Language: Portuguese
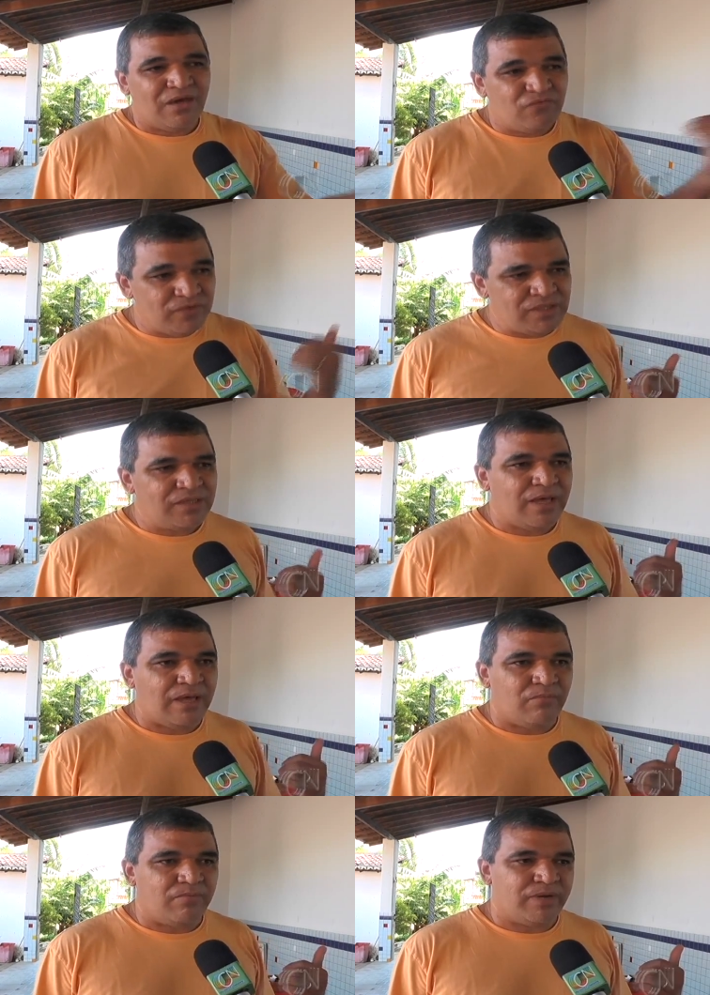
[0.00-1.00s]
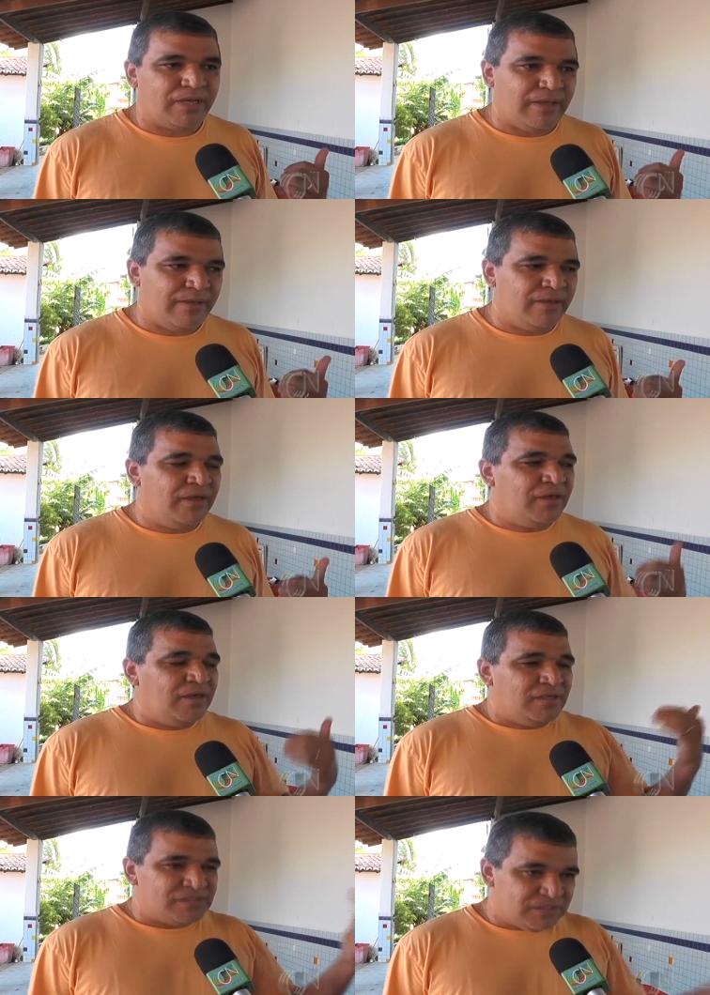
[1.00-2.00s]
E a vinda da aba para cá,
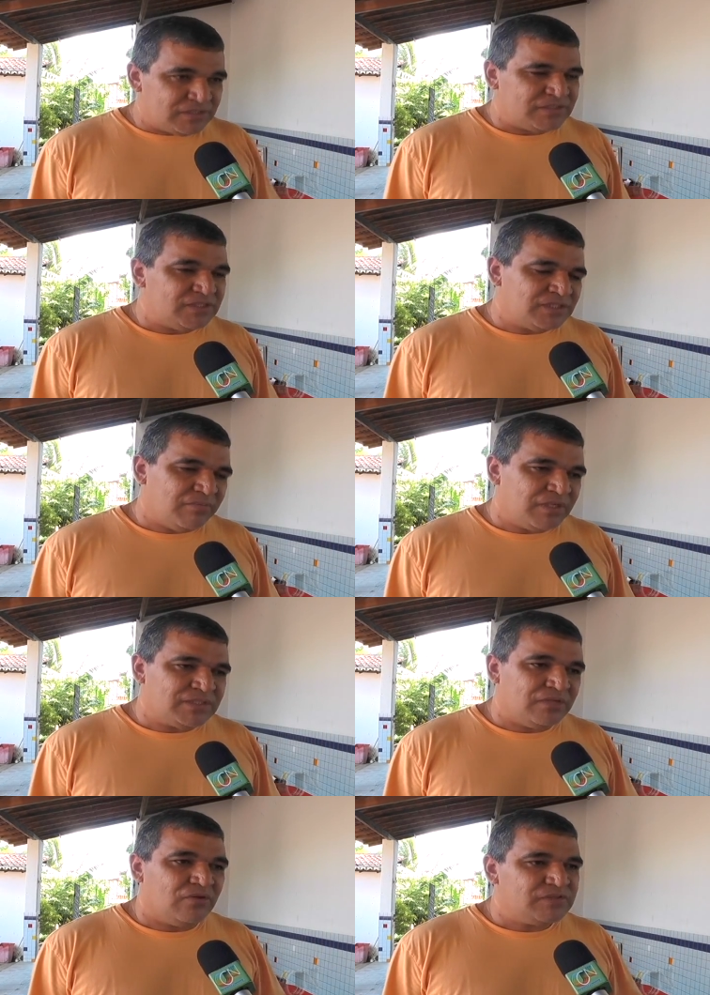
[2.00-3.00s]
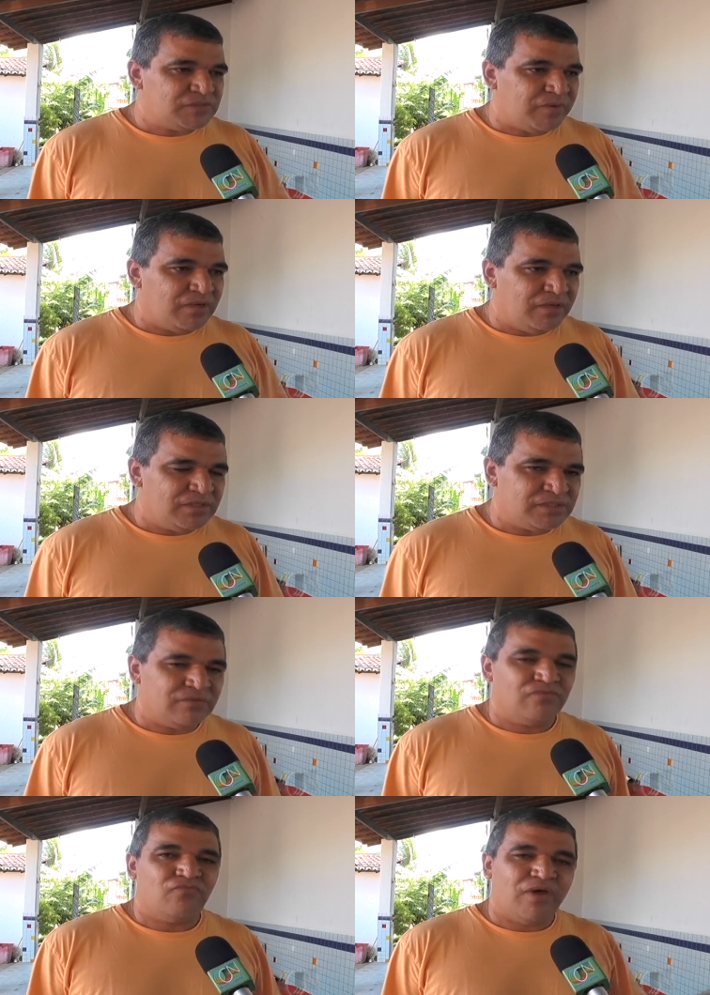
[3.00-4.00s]
sistematizar a nossa
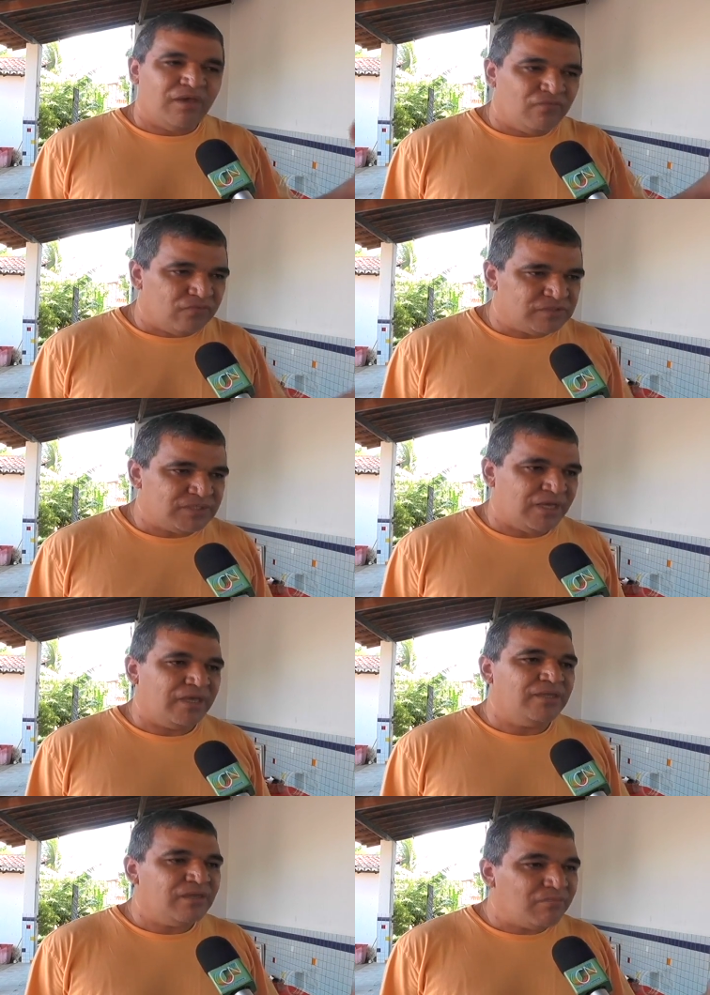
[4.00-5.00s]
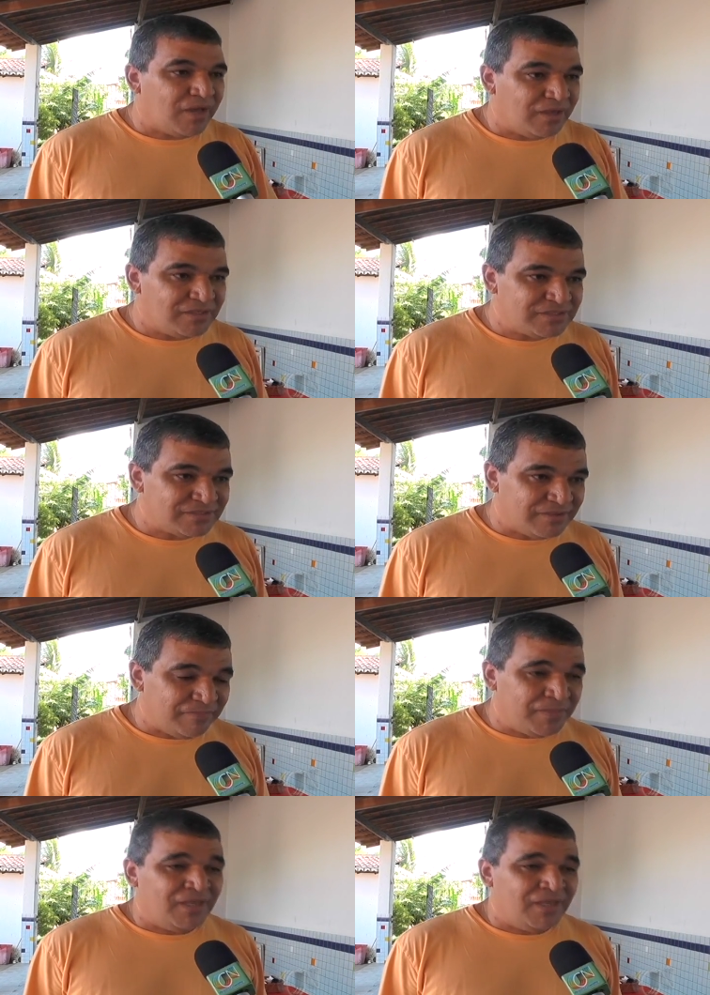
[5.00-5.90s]
experiência, vai reforçar ainda mais né,